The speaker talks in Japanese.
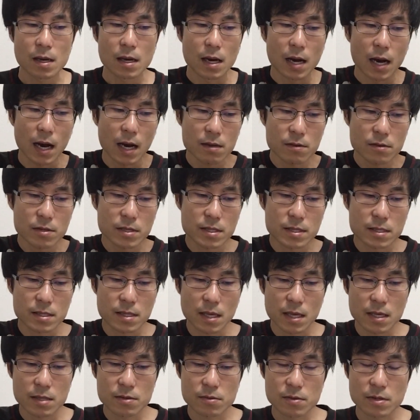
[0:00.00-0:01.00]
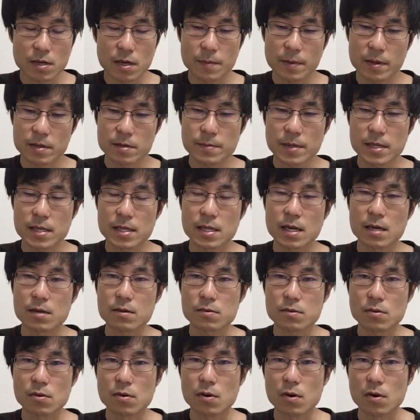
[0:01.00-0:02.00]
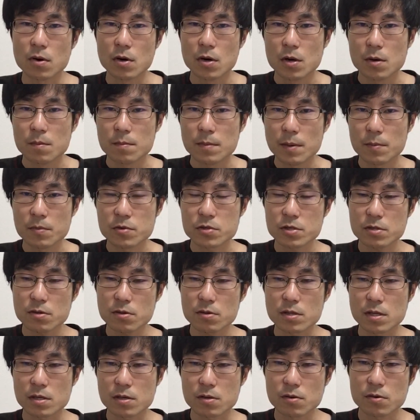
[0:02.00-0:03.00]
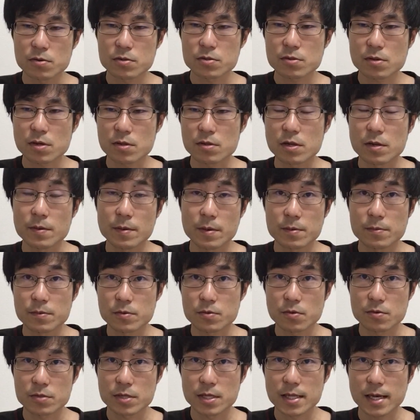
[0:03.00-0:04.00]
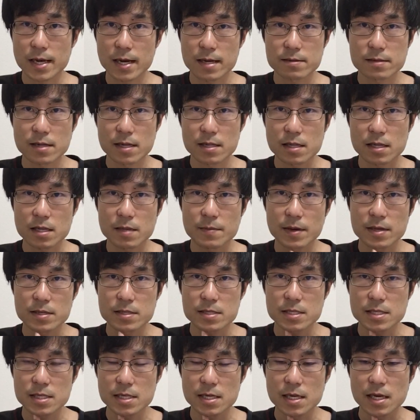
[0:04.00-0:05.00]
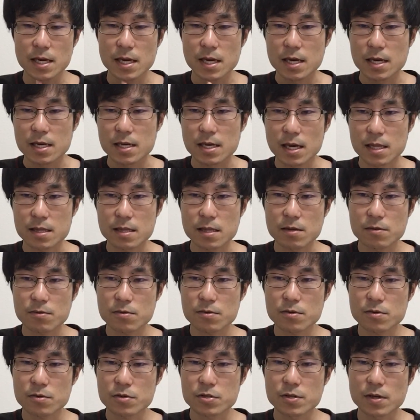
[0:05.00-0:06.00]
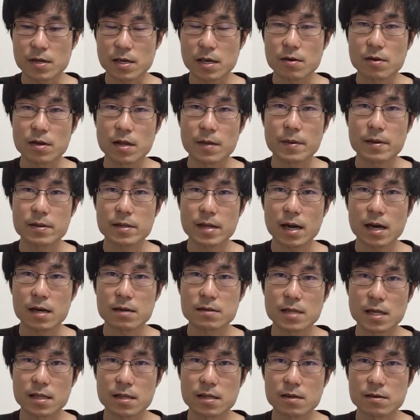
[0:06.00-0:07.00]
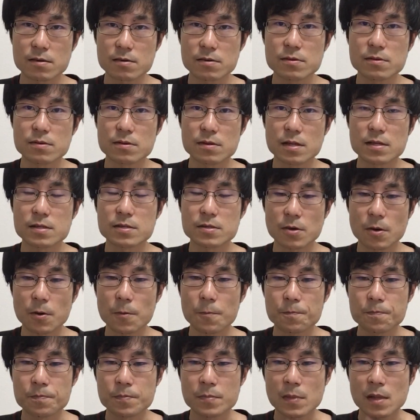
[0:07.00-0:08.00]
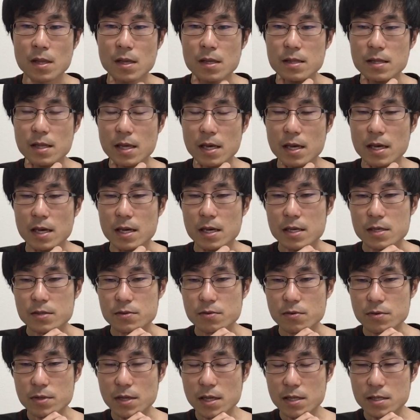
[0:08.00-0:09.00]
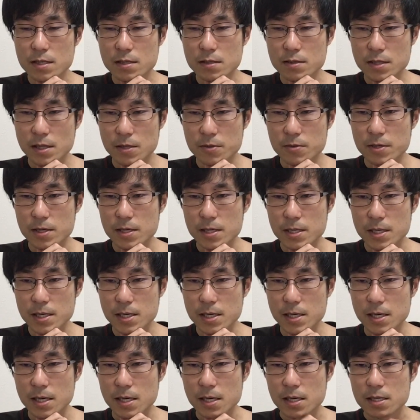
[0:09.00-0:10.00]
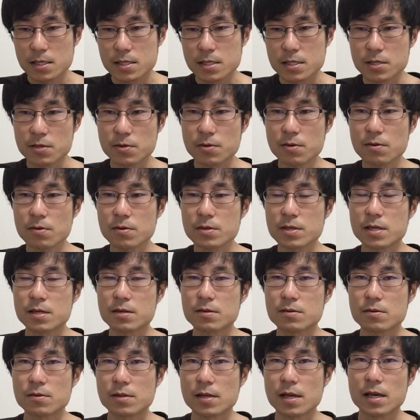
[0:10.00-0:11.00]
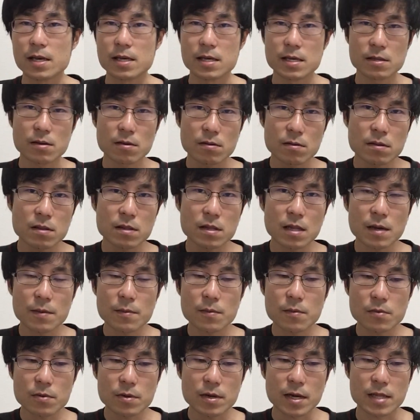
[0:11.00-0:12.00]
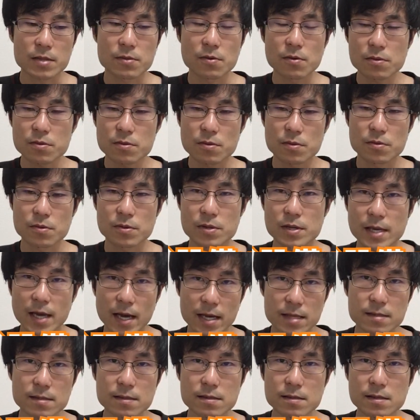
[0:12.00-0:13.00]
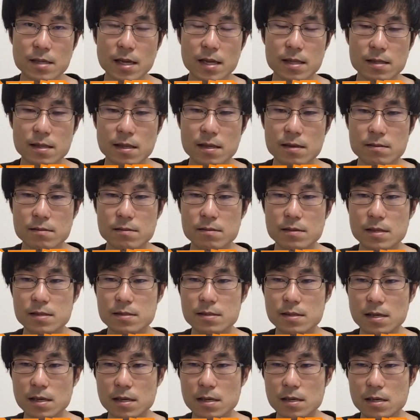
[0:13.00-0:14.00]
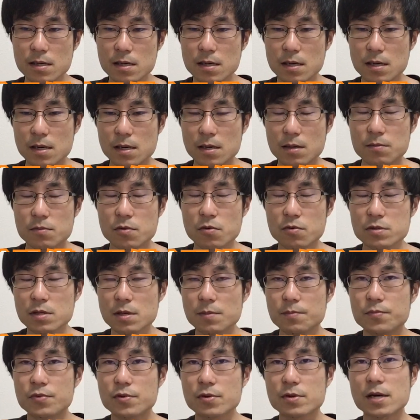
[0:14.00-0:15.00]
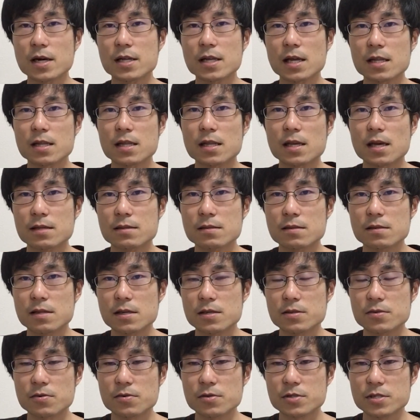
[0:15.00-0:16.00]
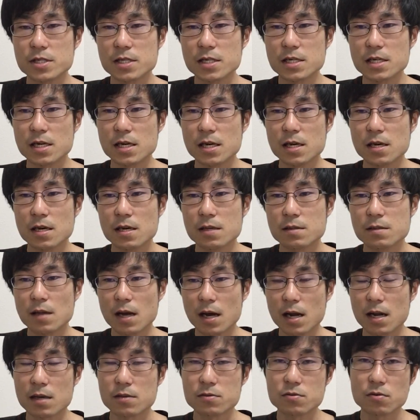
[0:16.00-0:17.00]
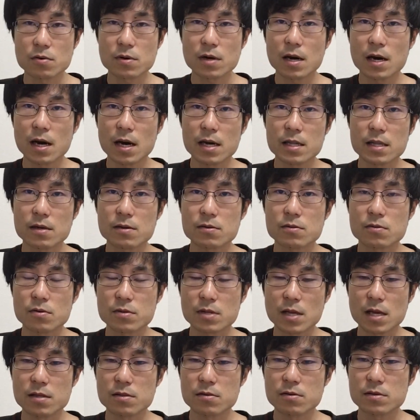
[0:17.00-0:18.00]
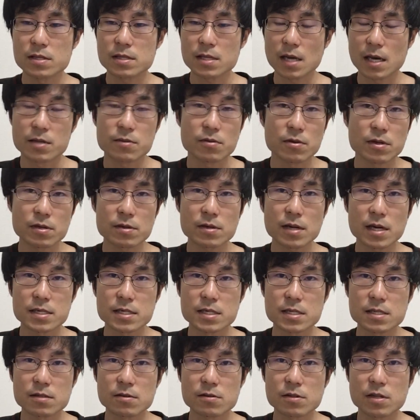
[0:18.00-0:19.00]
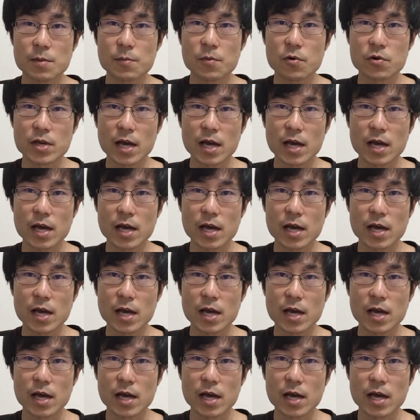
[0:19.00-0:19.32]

ある一定のレベルまでなると、まあ、もちろんね、教授とかのレベルも当然高くなってきますし、やってることとしては結構レベル高くなってくるんですよ。で、そうなってきた時に、地方に行くとね、いろんなものがどんどんどんどん安くなっていくんですね。当然物価だって安いでしょうしだからそう考えていくと単純にさ1人暮らしって言っても